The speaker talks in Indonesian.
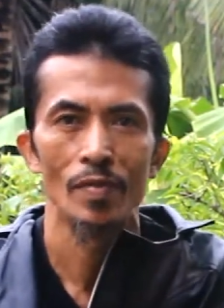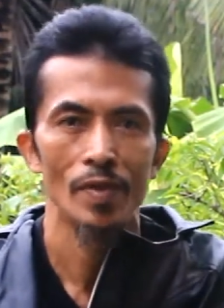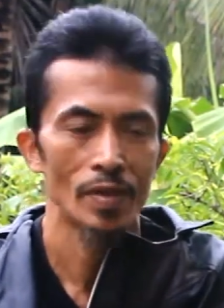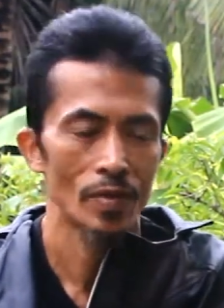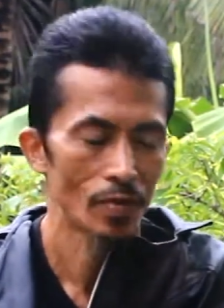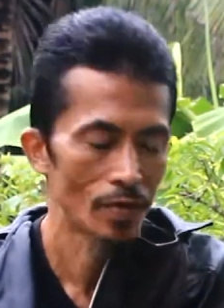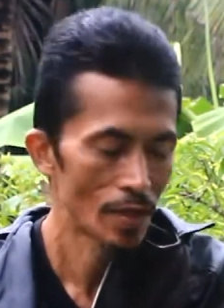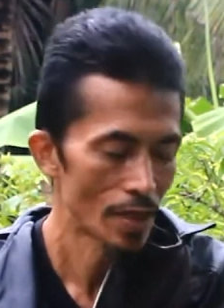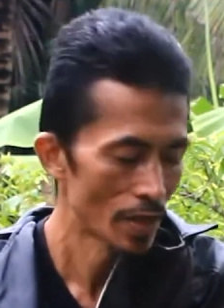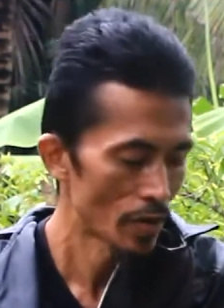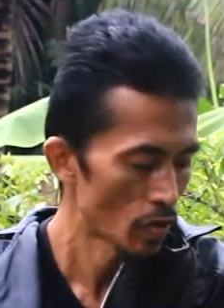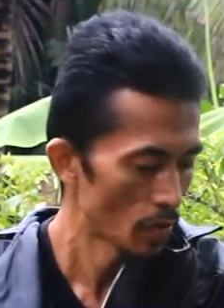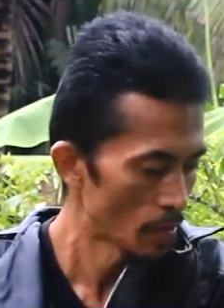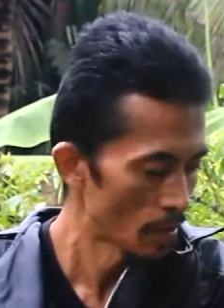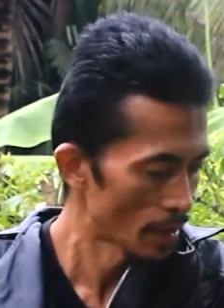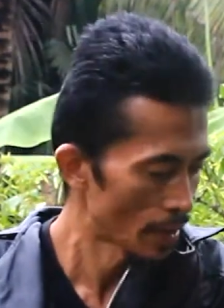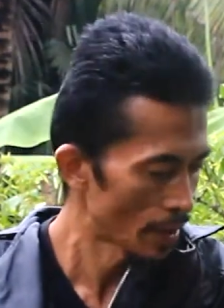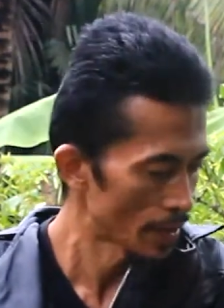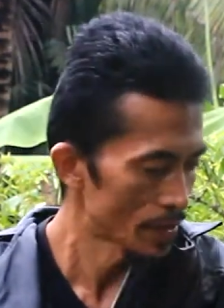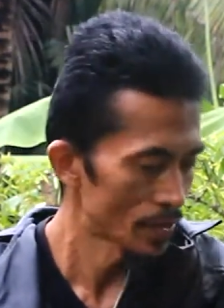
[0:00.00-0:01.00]
warahmatullahi
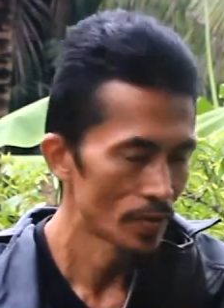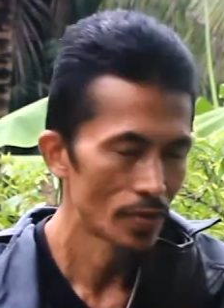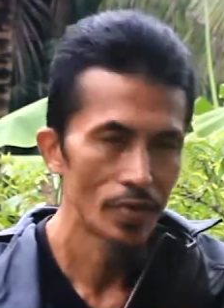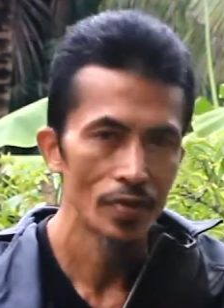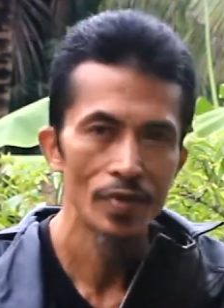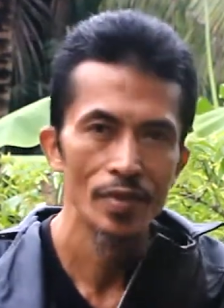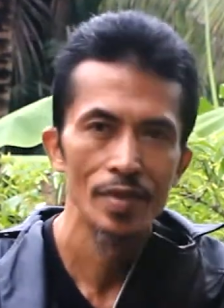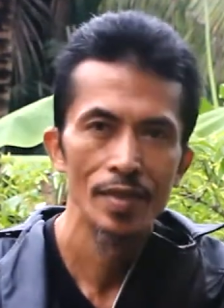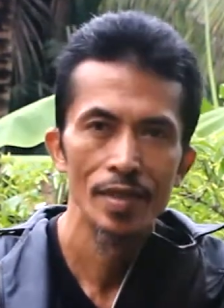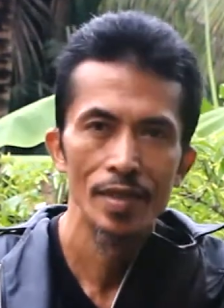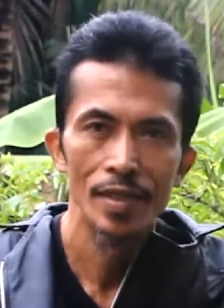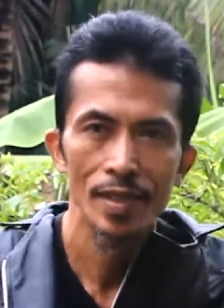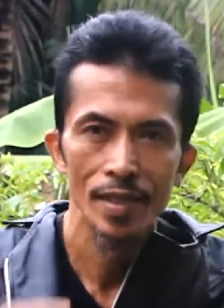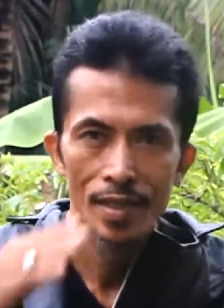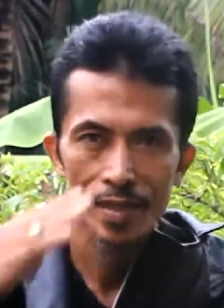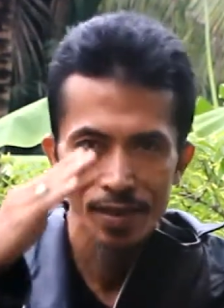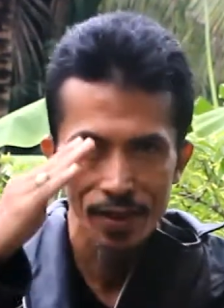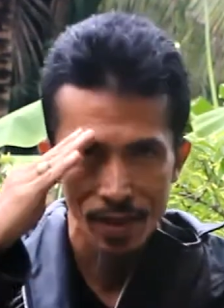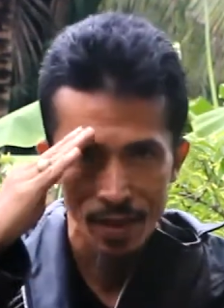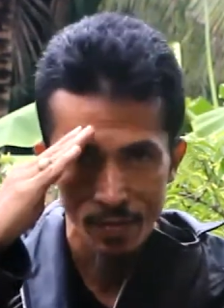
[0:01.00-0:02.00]
wabarakatuh
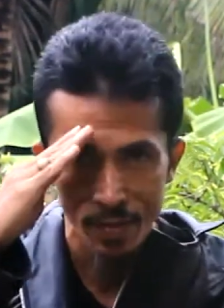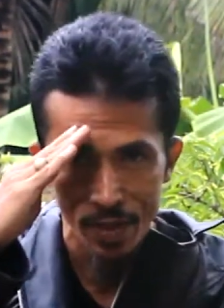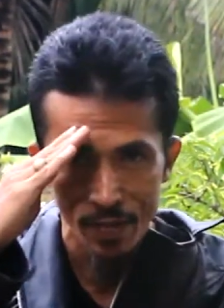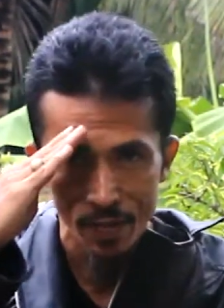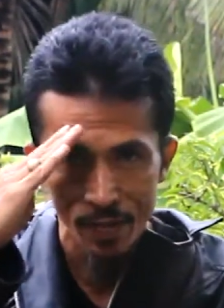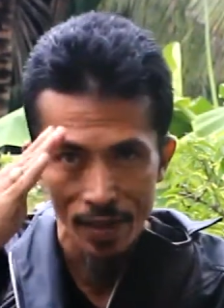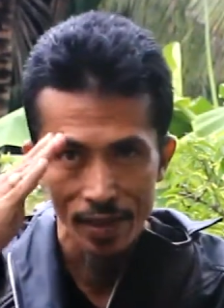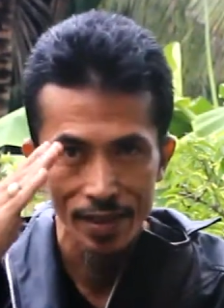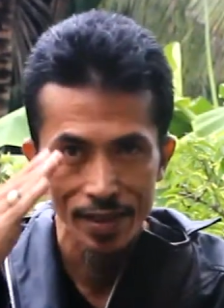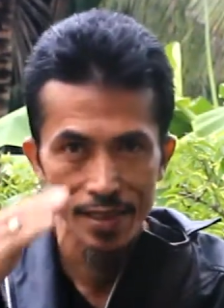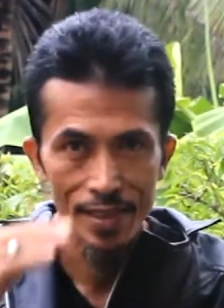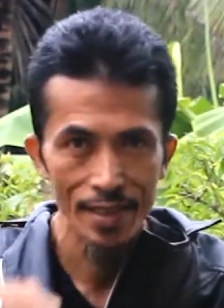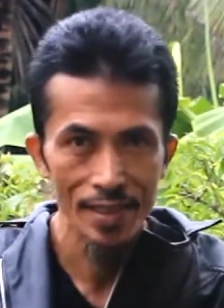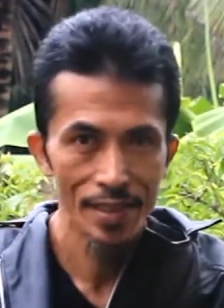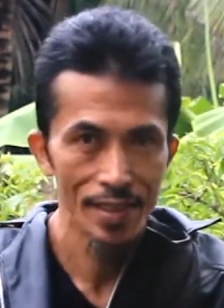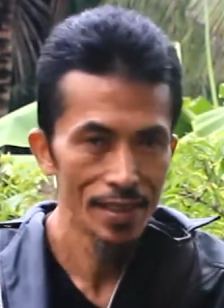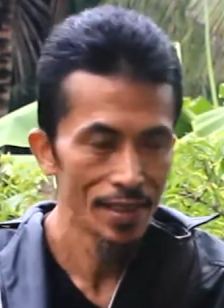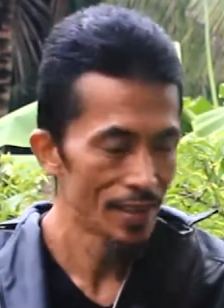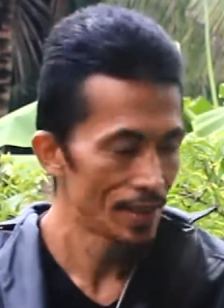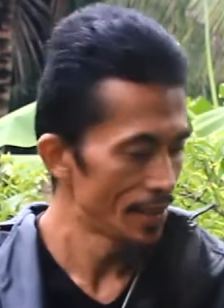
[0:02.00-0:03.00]
Selamat
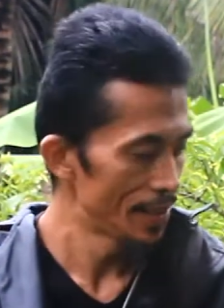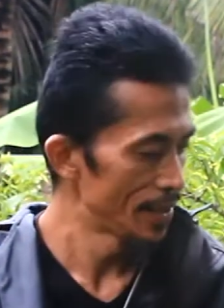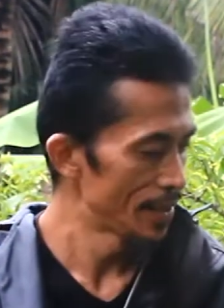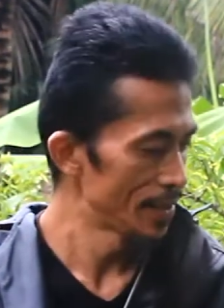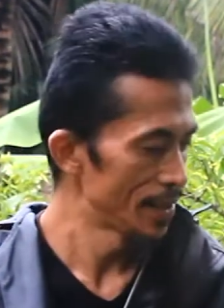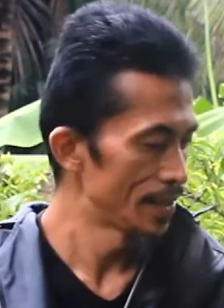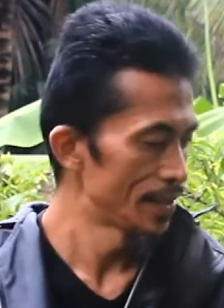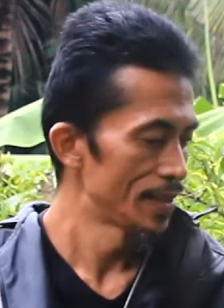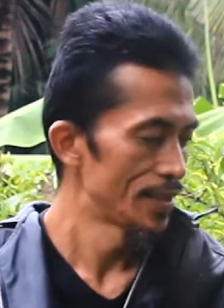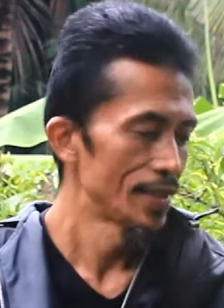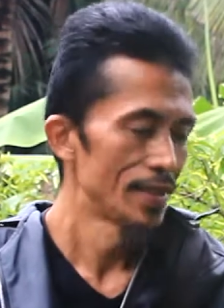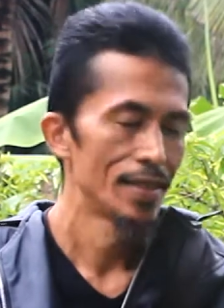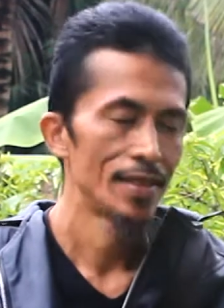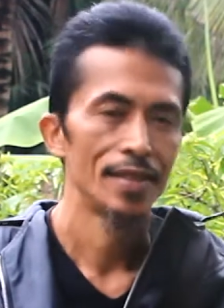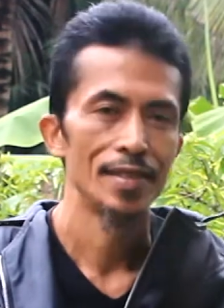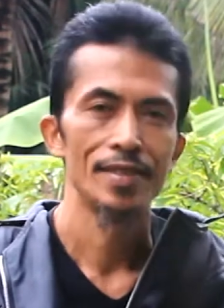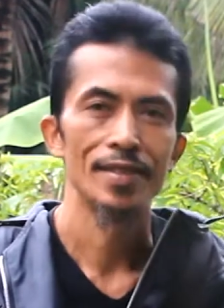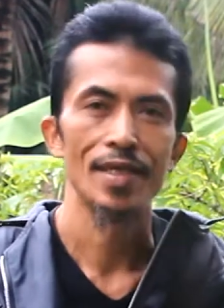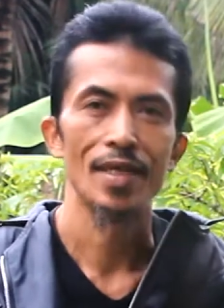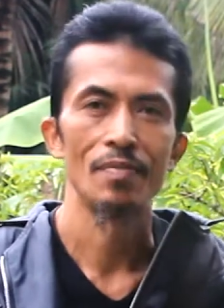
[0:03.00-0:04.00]
pagi
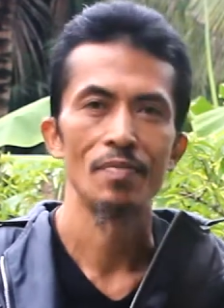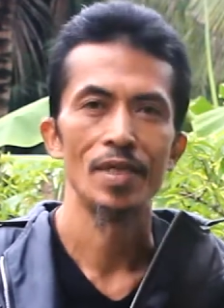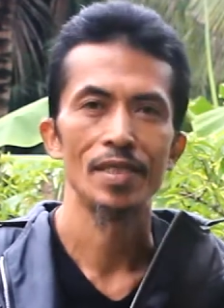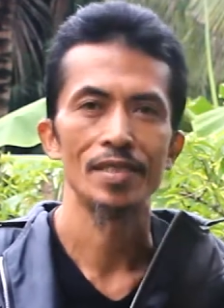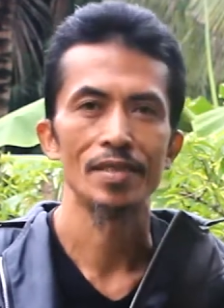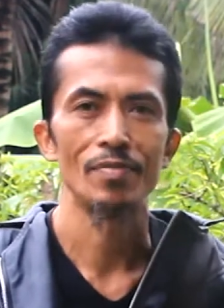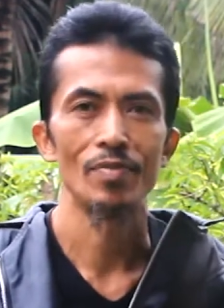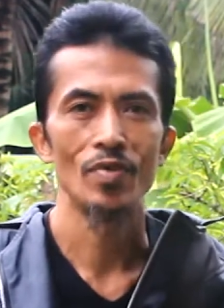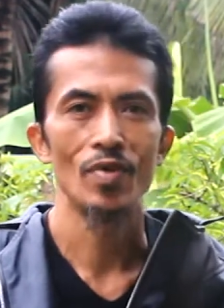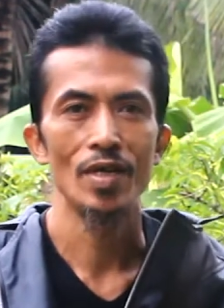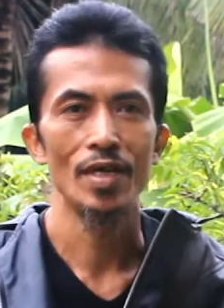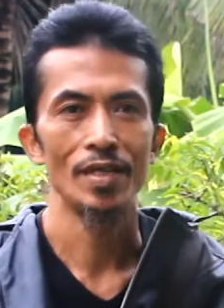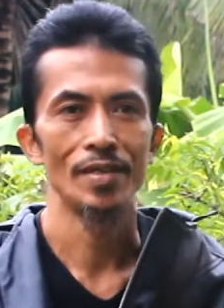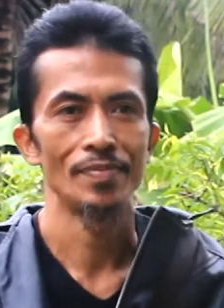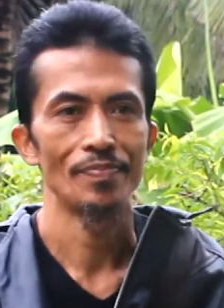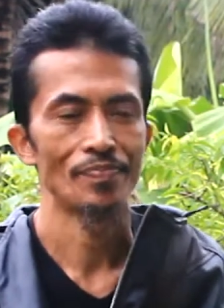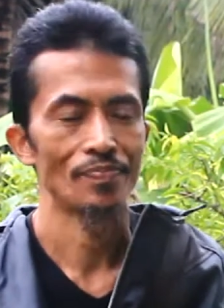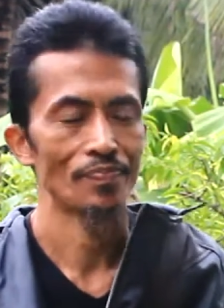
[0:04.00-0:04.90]
sahabat semua